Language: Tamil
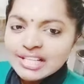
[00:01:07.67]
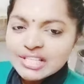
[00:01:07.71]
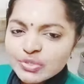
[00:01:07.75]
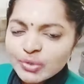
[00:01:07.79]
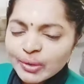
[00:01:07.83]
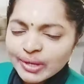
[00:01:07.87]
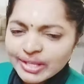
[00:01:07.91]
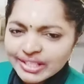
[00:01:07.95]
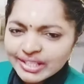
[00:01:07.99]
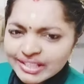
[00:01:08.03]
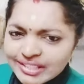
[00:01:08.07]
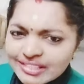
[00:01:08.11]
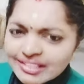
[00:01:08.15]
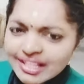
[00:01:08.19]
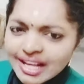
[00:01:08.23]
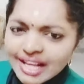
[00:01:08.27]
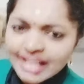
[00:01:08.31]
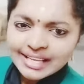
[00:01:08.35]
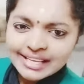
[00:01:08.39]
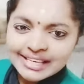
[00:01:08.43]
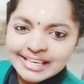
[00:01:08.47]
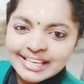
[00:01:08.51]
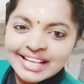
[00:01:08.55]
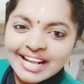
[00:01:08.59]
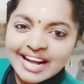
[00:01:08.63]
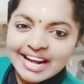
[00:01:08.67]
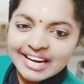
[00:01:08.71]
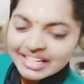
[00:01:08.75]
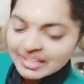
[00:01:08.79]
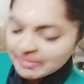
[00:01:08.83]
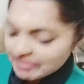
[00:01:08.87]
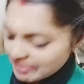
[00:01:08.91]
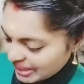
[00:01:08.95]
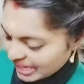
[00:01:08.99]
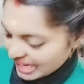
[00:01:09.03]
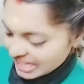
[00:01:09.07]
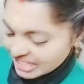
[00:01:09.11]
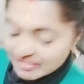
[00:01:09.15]
சோ இதுதான் இன்னைக்கான
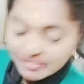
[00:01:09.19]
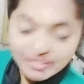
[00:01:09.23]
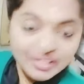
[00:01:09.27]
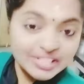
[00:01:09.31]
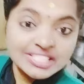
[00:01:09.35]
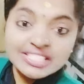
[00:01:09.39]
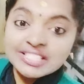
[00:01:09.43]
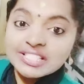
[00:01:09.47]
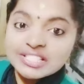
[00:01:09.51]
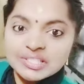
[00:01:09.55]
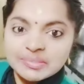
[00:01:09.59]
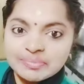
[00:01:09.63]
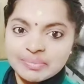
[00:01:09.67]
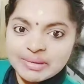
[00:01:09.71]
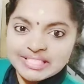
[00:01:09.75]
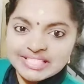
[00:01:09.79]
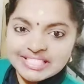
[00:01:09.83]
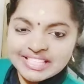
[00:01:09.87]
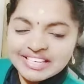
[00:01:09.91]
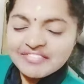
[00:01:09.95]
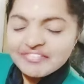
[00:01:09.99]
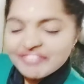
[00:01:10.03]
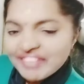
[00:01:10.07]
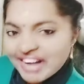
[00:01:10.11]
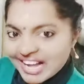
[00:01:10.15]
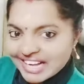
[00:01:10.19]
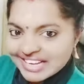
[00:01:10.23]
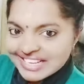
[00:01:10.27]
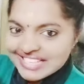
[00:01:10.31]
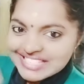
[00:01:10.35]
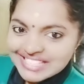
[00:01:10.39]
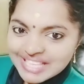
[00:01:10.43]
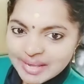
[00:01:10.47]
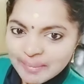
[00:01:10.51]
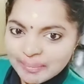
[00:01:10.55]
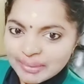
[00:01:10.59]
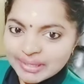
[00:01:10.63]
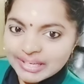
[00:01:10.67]
பிரேக்ஃபாஸ்ட் ஸ்பெஷல் வாங்க
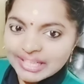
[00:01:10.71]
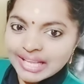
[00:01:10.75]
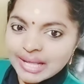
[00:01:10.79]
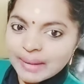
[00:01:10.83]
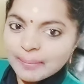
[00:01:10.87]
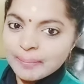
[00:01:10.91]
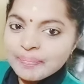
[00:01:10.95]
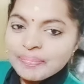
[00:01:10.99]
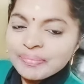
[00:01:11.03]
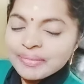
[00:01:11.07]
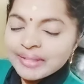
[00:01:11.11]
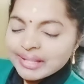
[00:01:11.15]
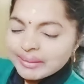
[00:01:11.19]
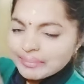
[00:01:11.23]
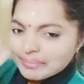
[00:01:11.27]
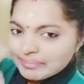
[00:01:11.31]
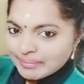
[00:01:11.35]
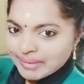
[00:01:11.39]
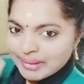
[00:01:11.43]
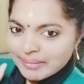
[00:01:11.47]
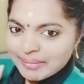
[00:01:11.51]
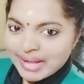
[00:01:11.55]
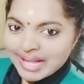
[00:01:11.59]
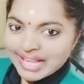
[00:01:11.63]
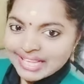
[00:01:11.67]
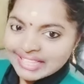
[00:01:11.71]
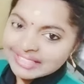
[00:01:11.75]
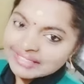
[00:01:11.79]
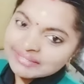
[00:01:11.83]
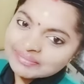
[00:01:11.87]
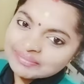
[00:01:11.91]
சாப்பிடலாம் பாய்